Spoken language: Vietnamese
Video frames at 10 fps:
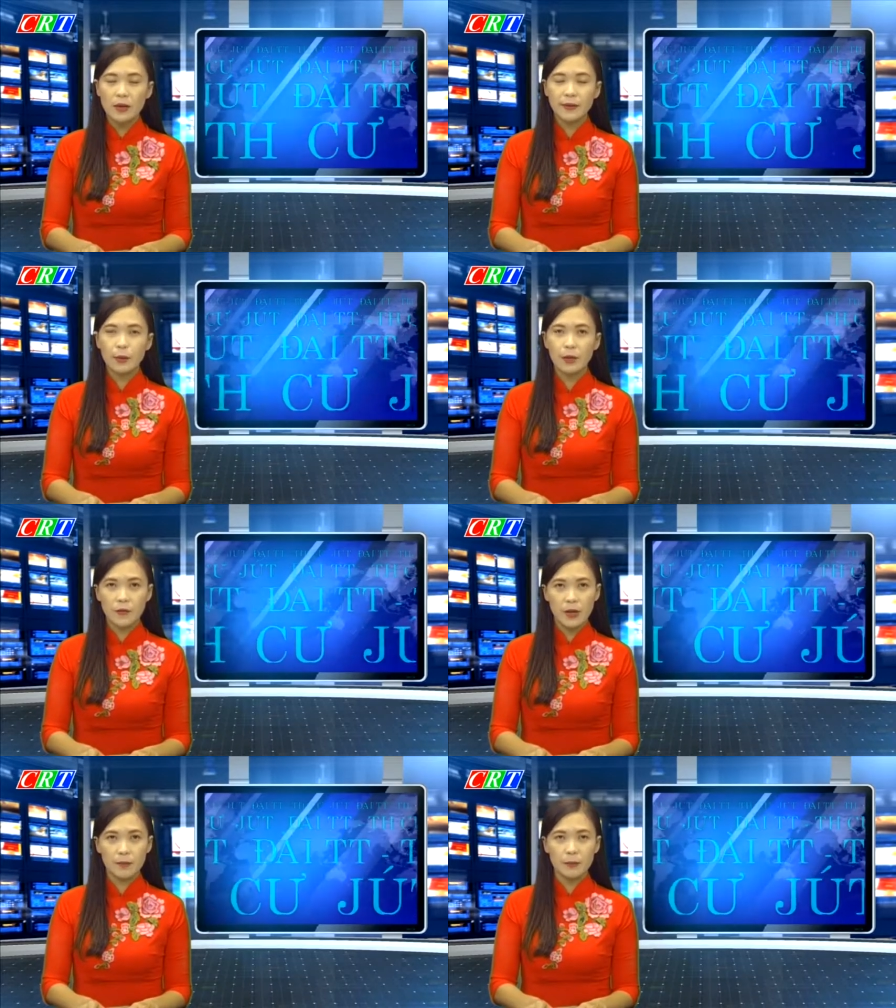tỉnh ủy
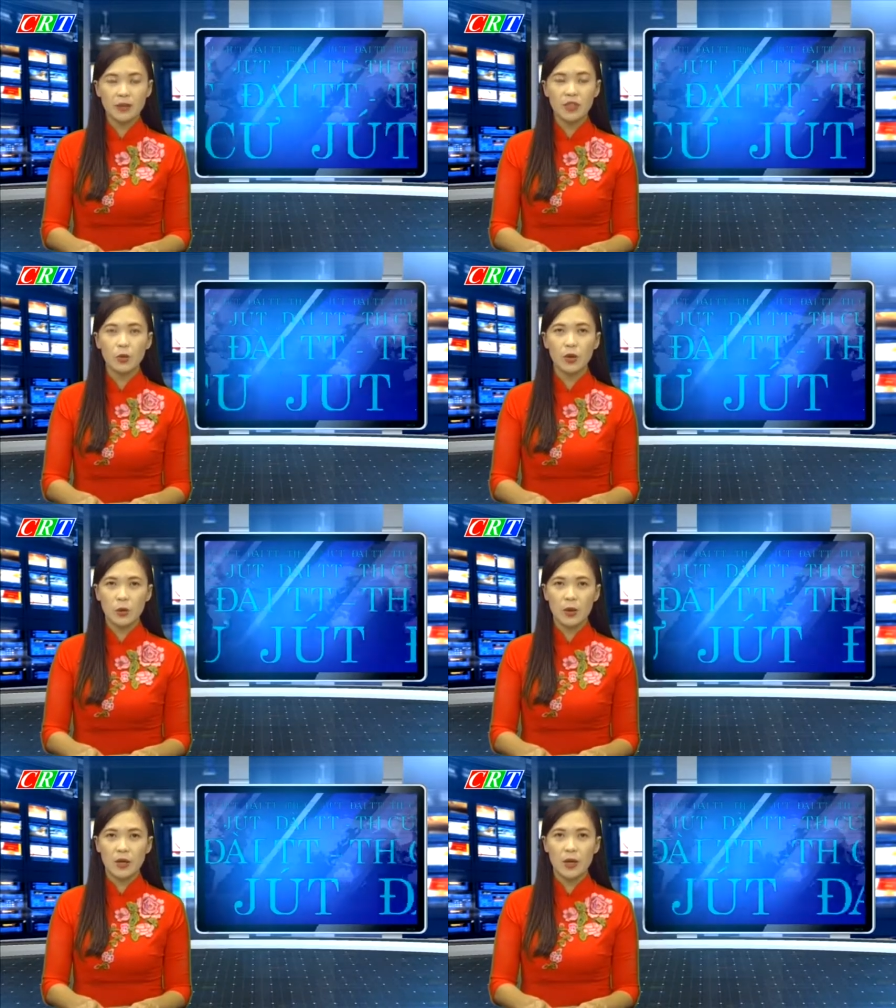viên, bí thư huyện
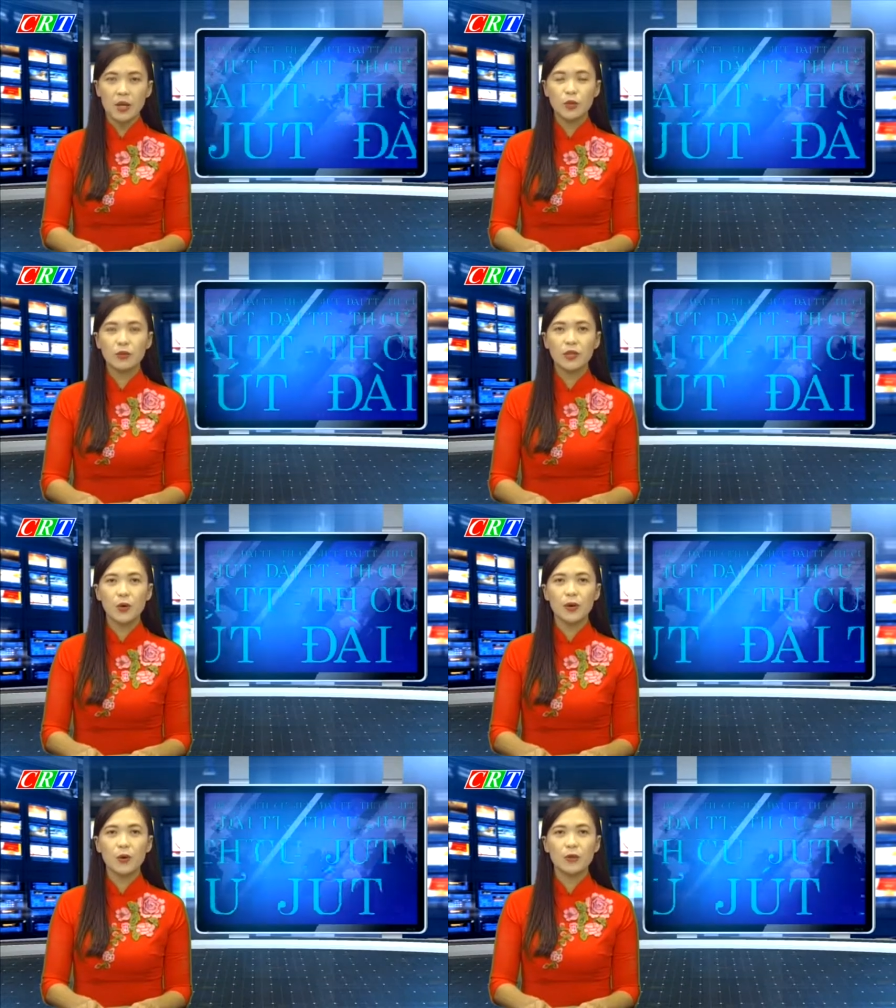ủy, chủ tịch
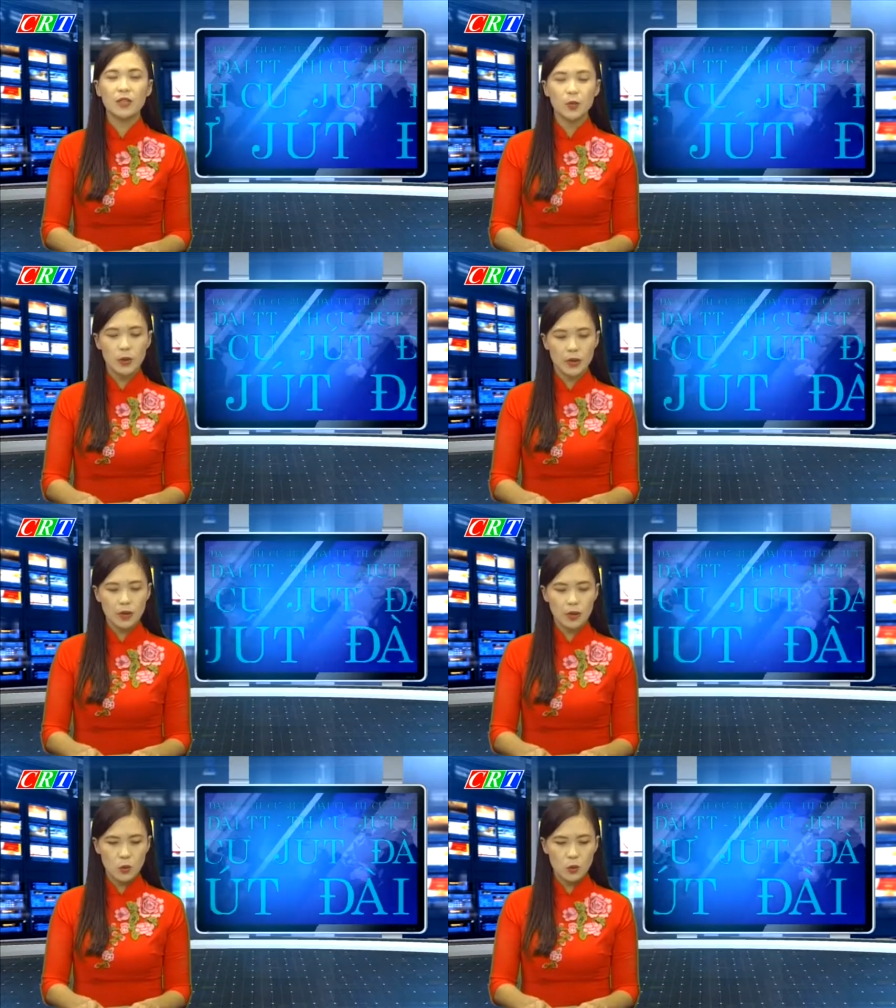hội đồng nhân dân huyện
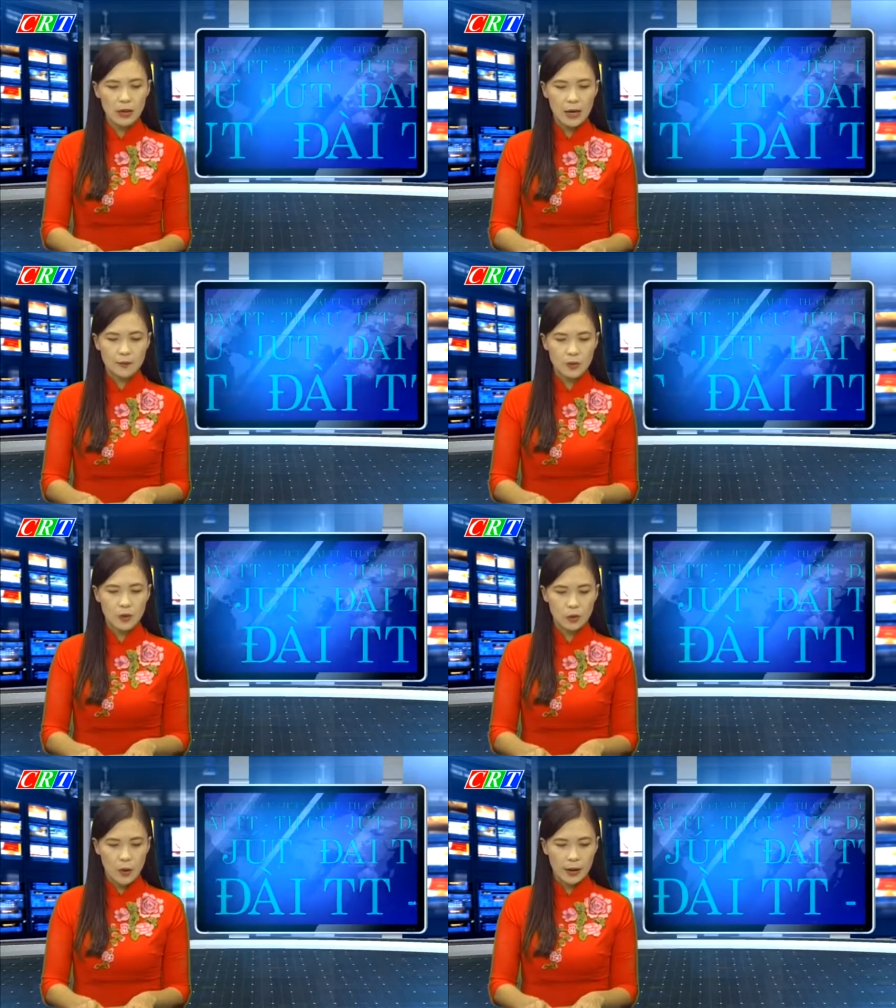Chư Sút làm
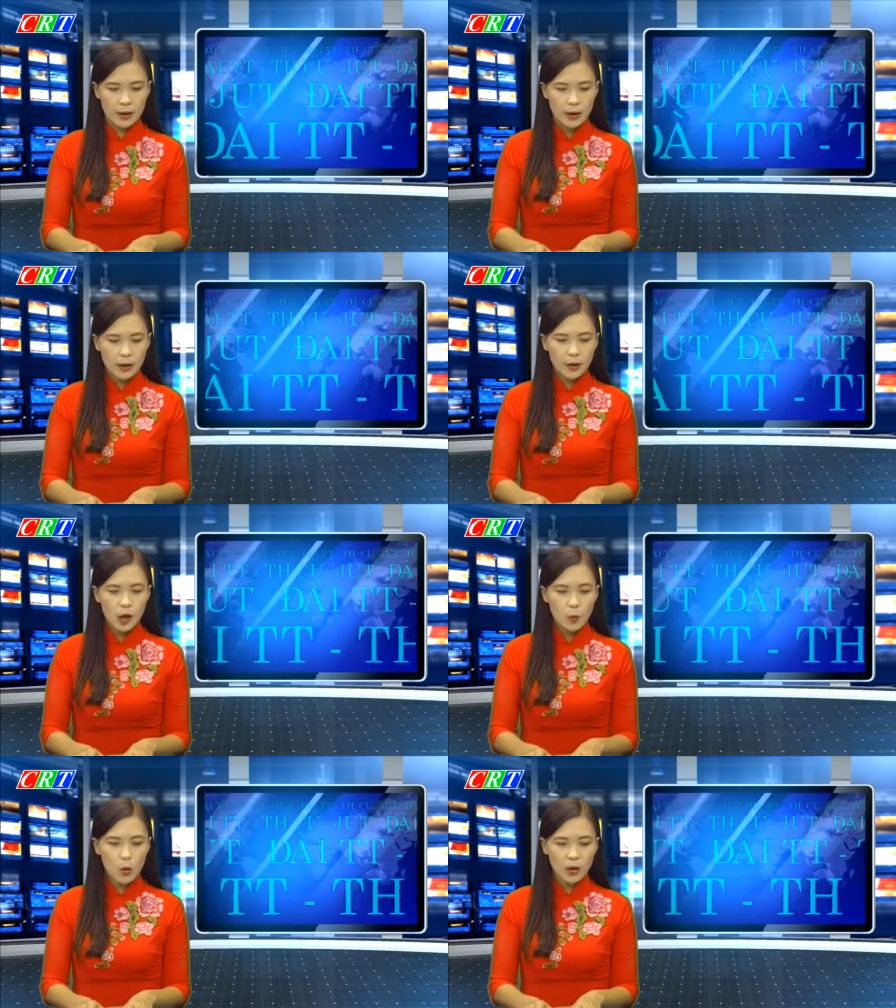trưởng đoàn đã
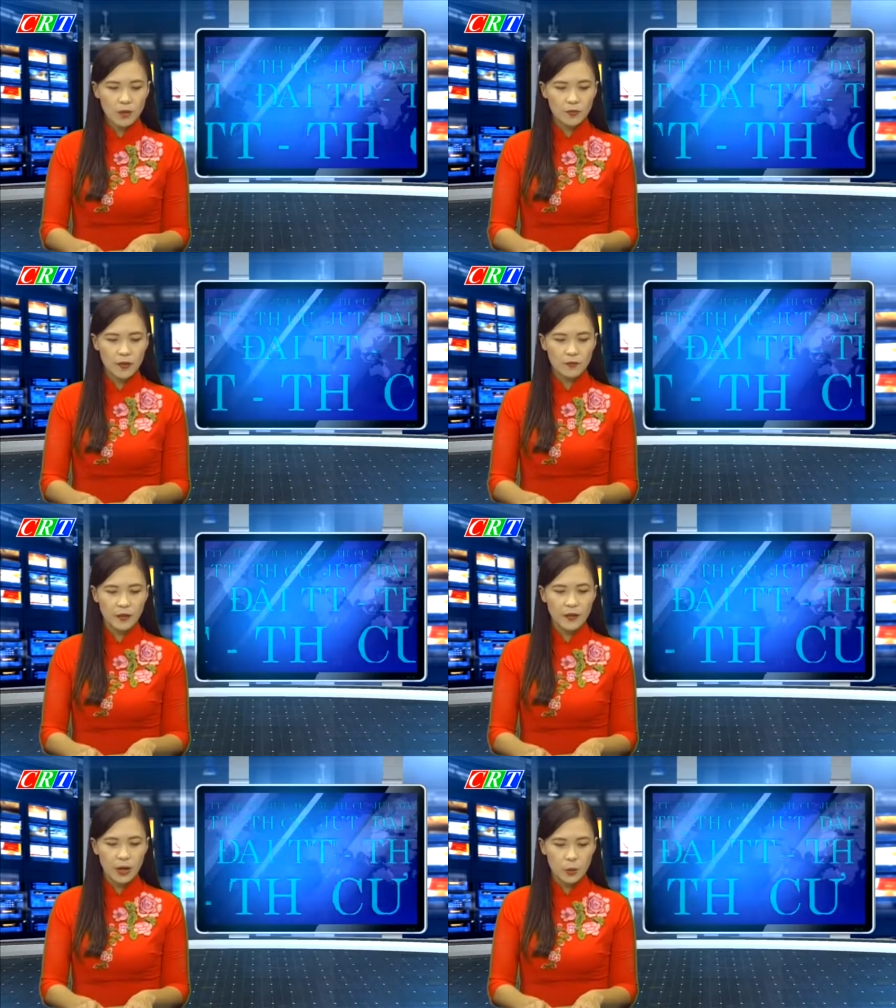có buổi làm việc
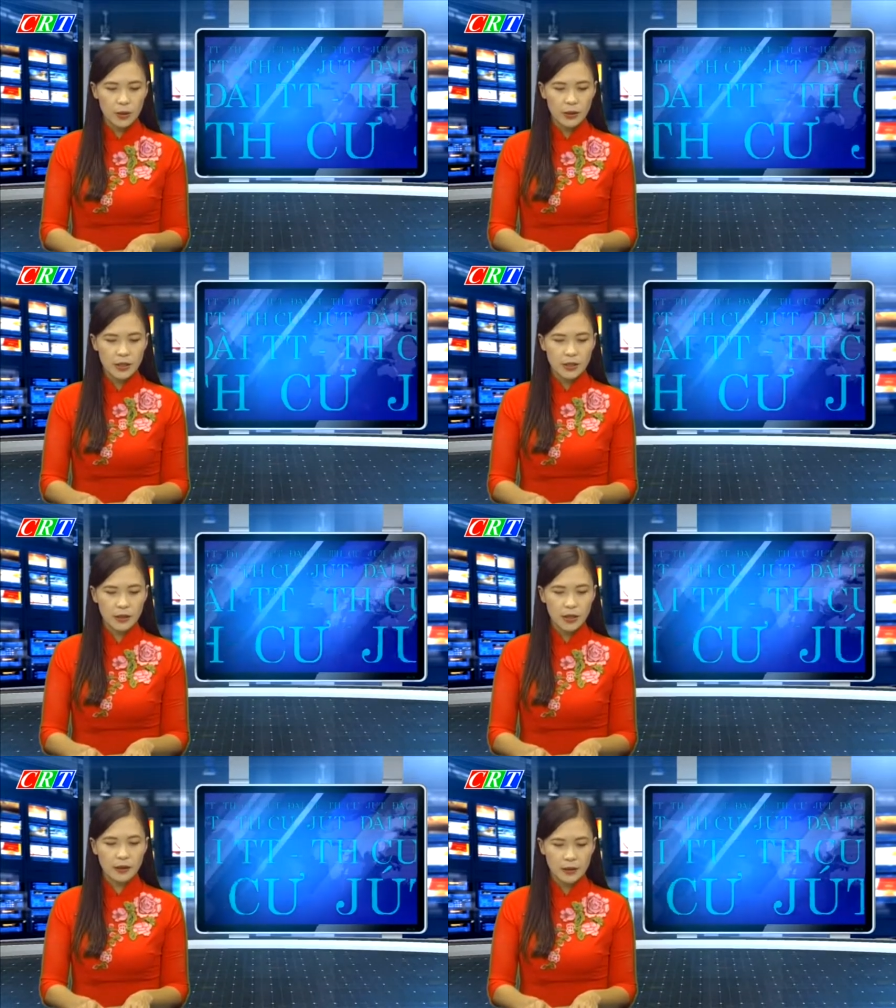với đảng ủy thị trấn Et